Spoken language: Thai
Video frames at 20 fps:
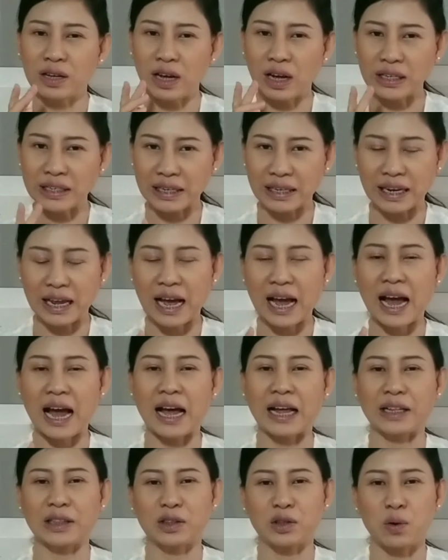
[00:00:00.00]
ก็จะทา
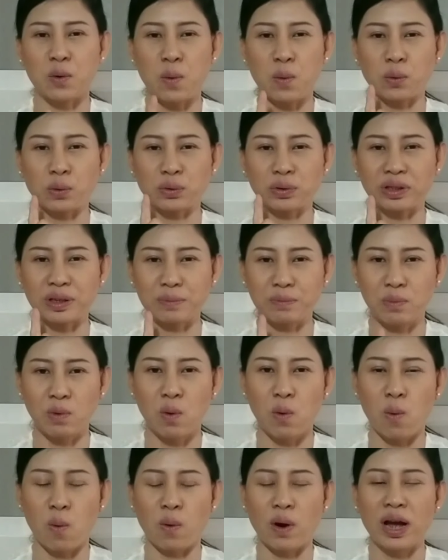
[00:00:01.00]
ตรงจ
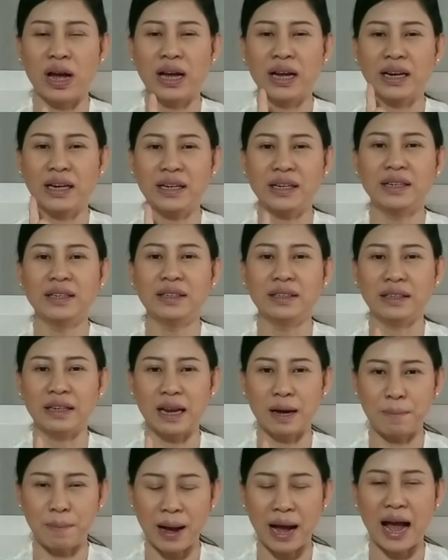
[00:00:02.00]
มูกหรือ
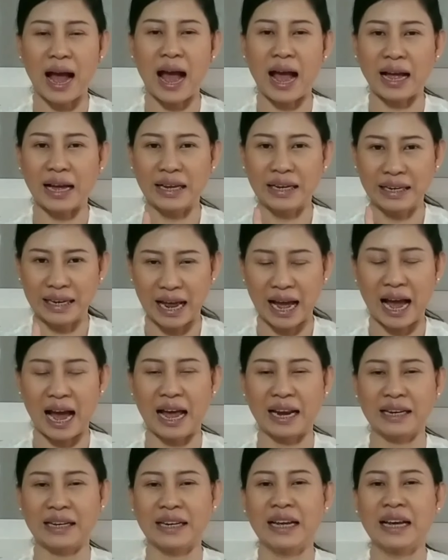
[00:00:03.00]
หน้าผากนา
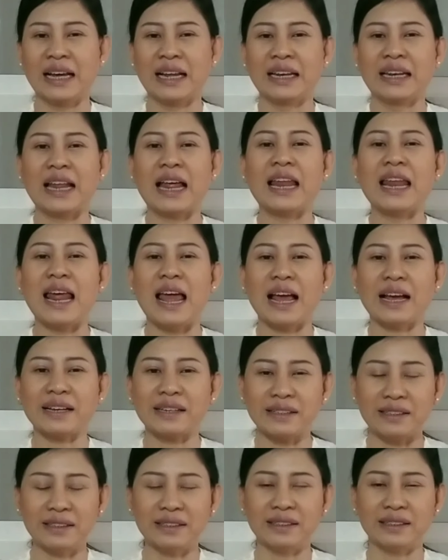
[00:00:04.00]
นนั่นแหละ
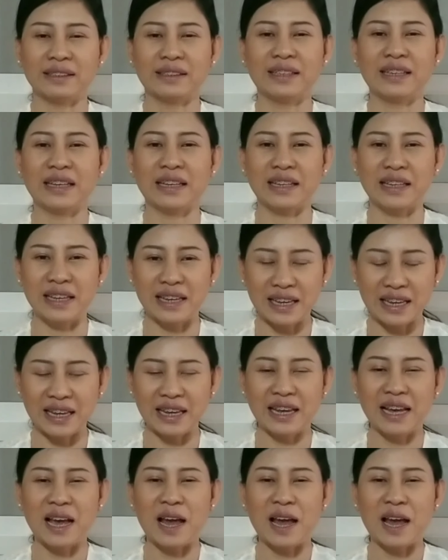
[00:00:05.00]
คือสิ่งที่